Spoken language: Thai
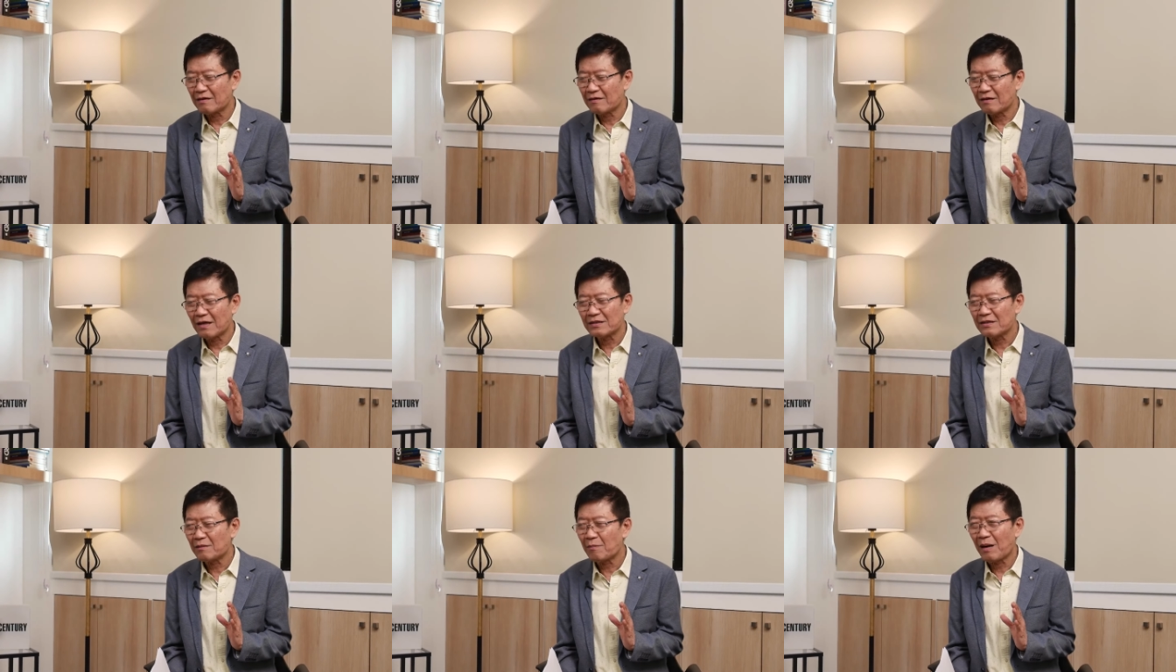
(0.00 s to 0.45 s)

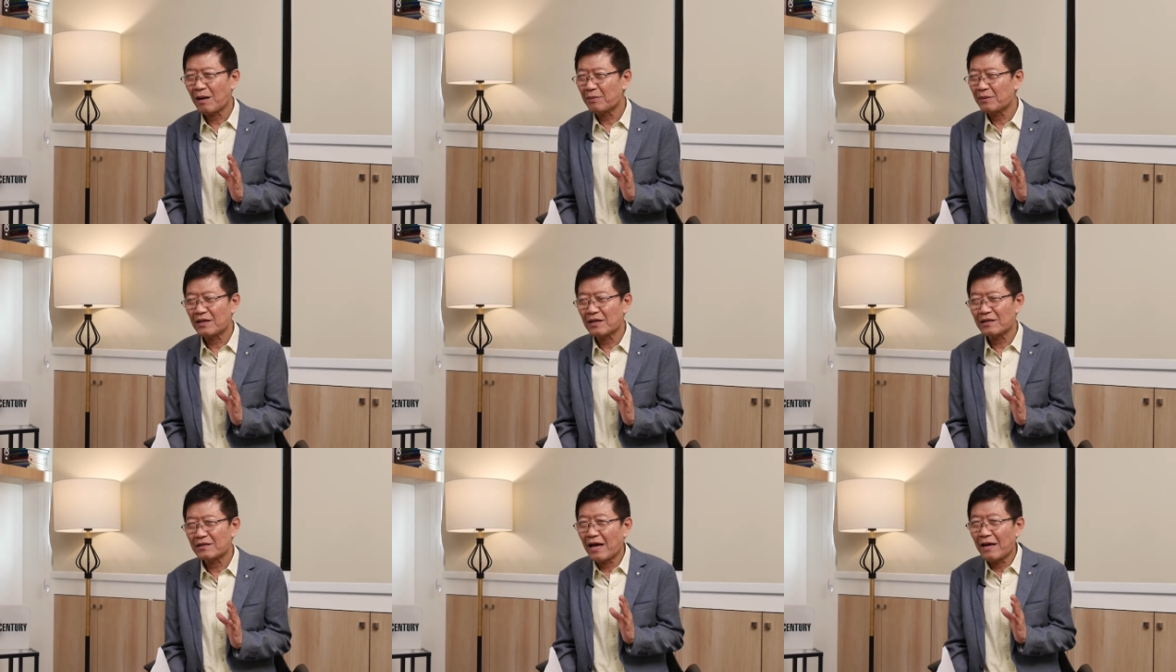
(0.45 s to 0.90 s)
รัฐบาลป
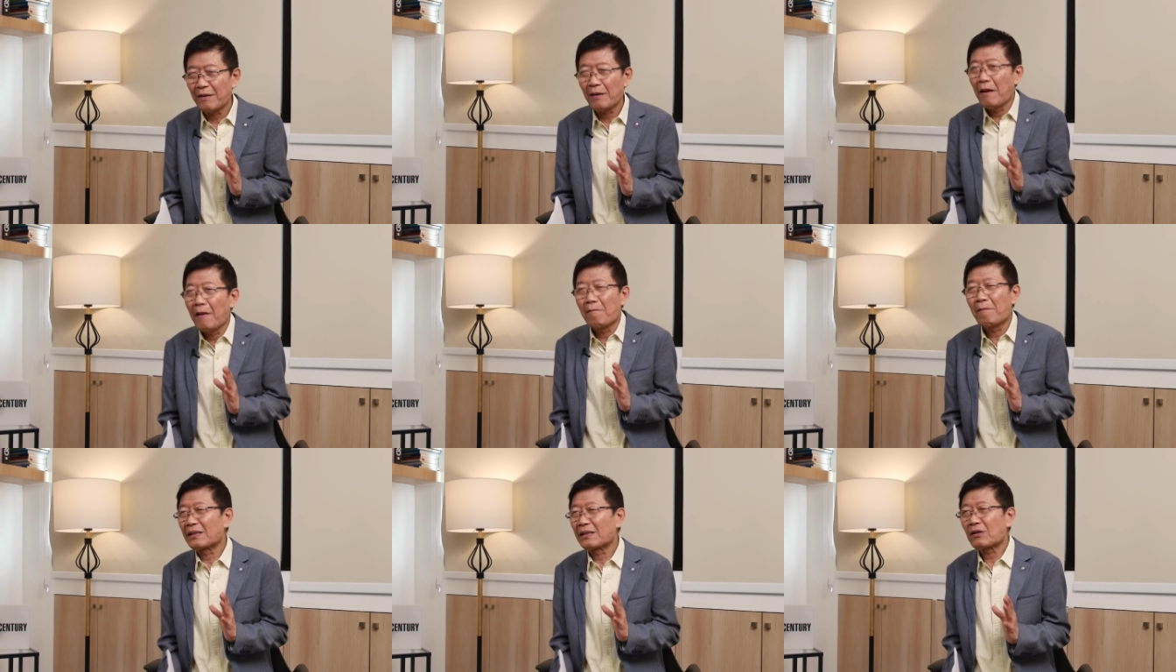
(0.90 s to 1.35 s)
ระเทศไทย
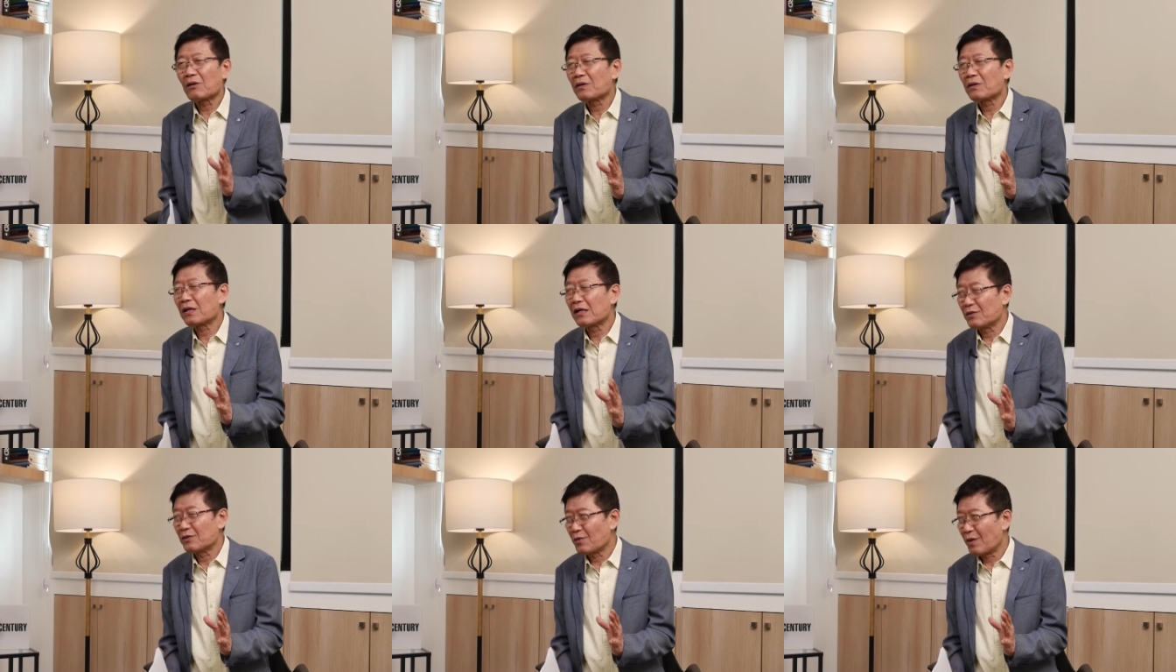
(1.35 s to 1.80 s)
มันต้อง
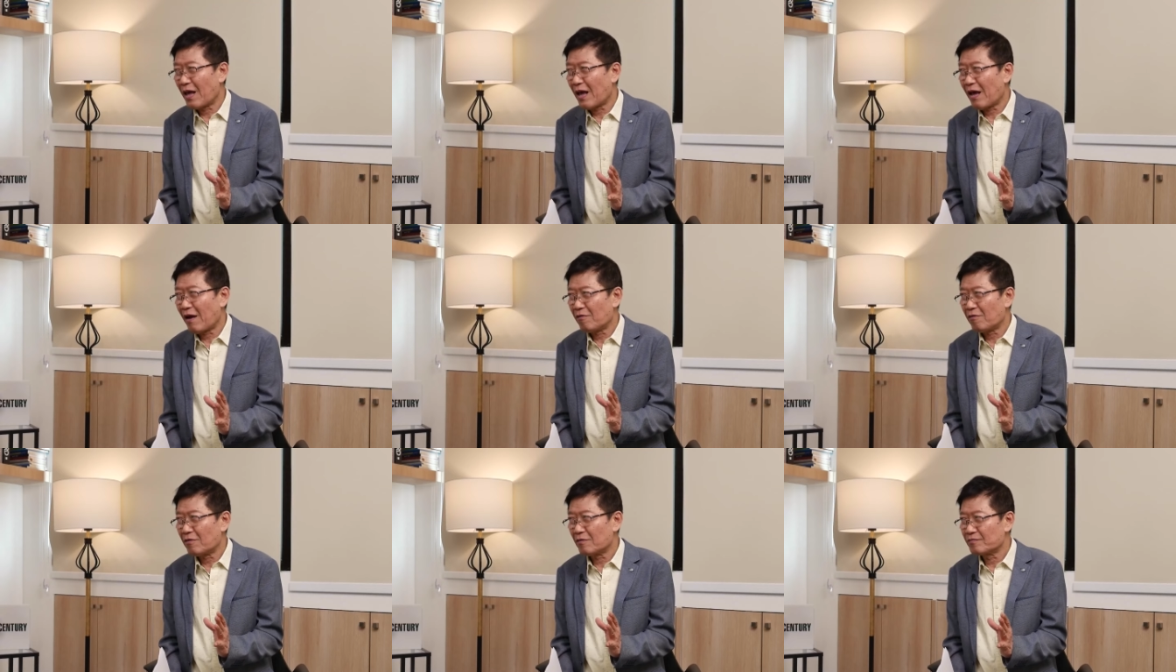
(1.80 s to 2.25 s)
เดินอยู่แล้
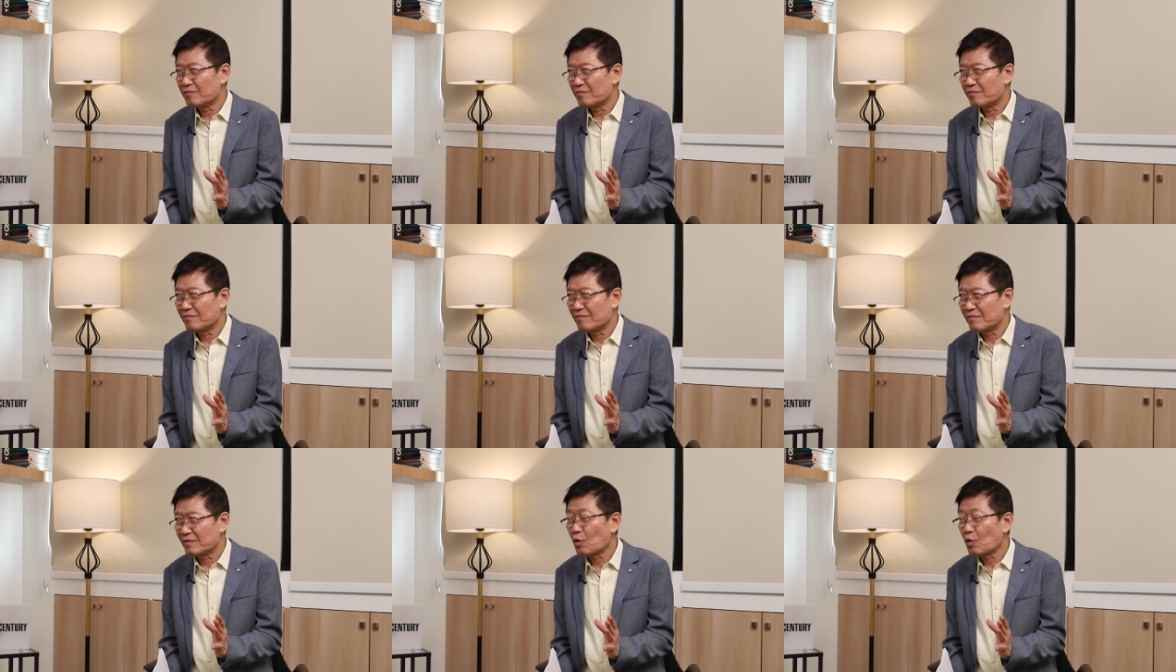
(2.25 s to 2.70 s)
ว
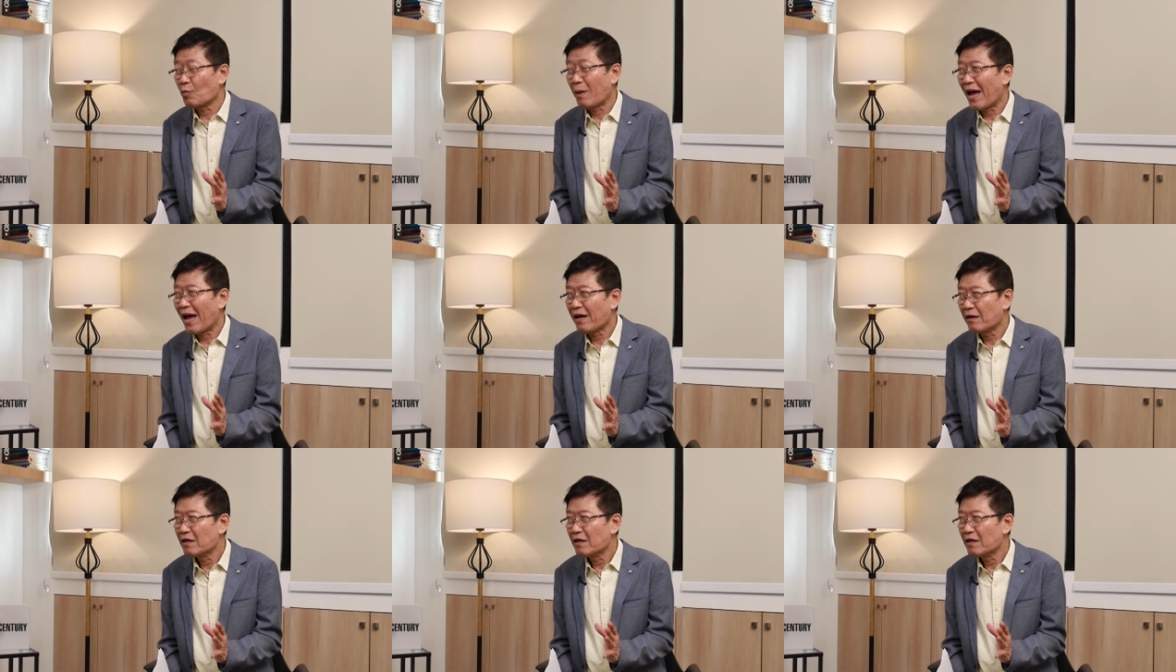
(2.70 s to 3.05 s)
ถูกไหม